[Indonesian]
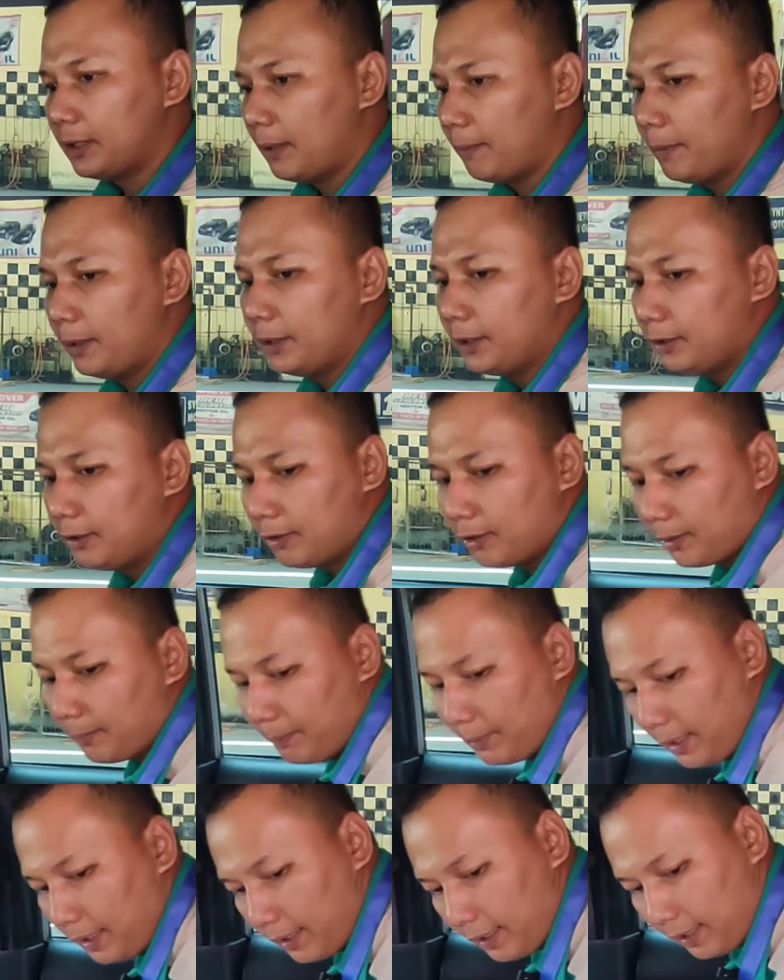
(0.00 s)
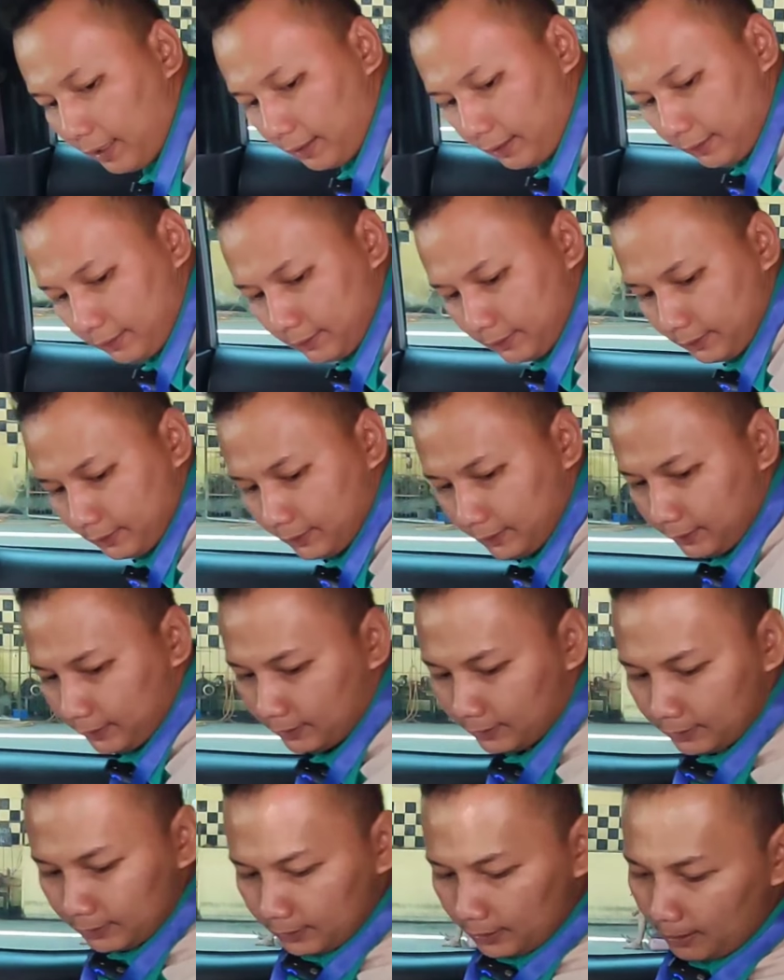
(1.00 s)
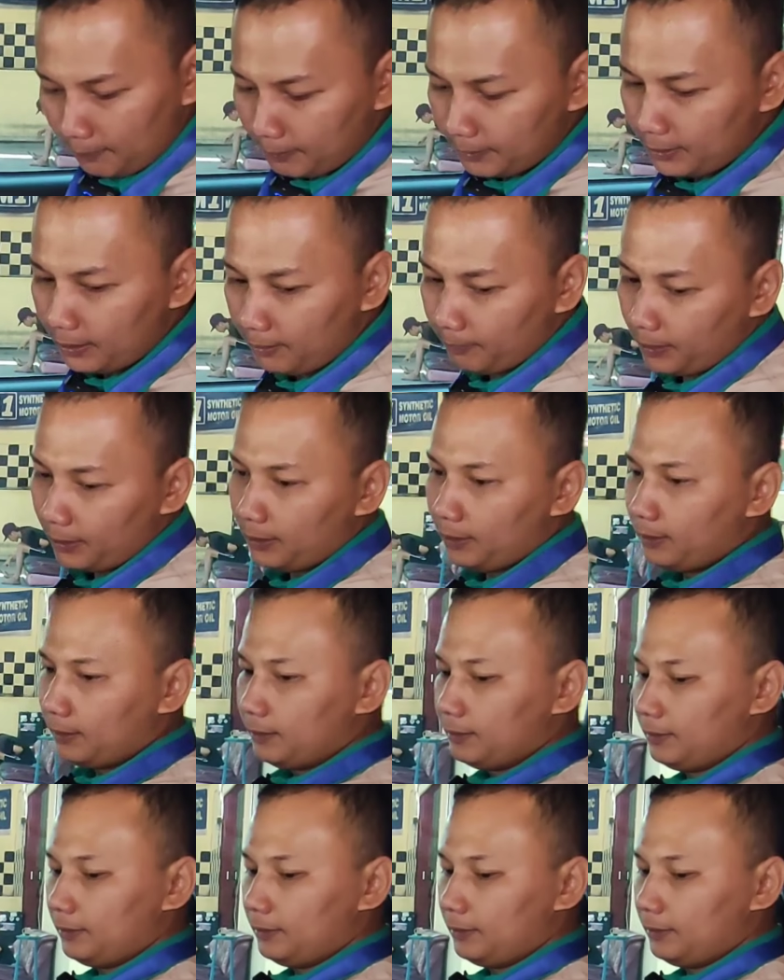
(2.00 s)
sampai tidur ke belakang tapi nyaman